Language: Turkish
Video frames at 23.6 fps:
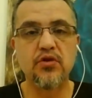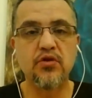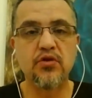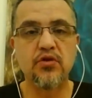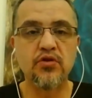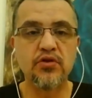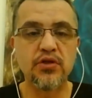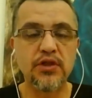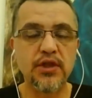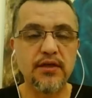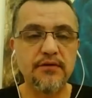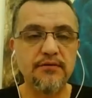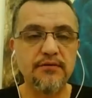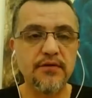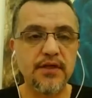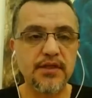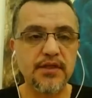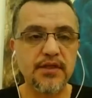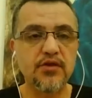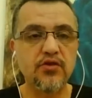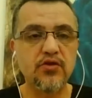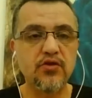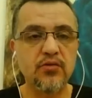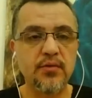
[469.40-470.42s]
ondan
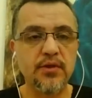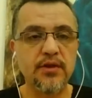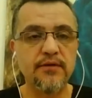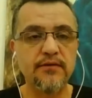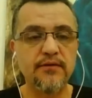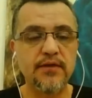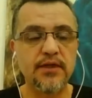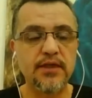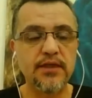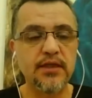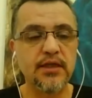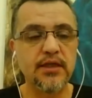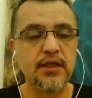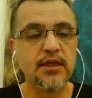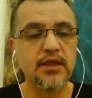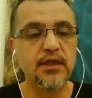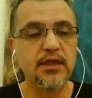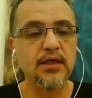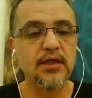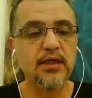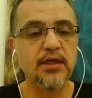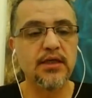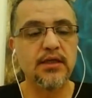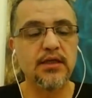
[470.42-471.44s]
fazla romanı var.
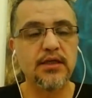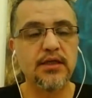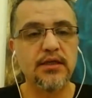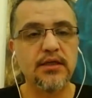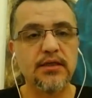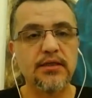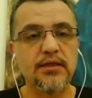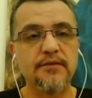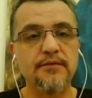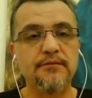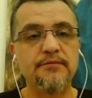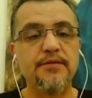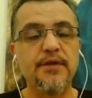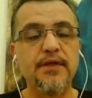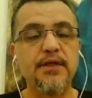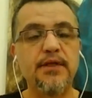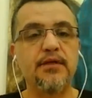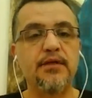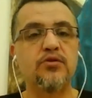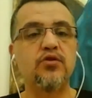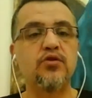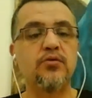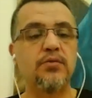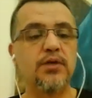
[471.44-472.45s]
E,
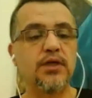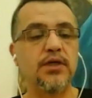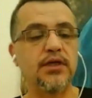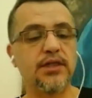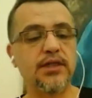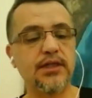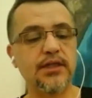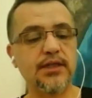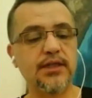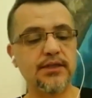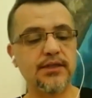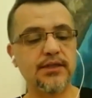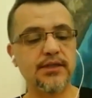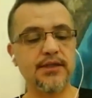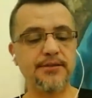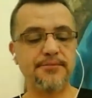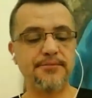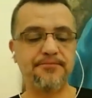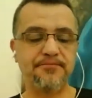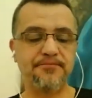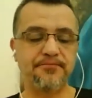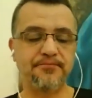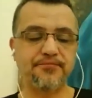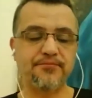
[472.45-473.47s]
ve
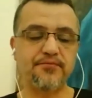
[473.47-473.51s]
romanlarında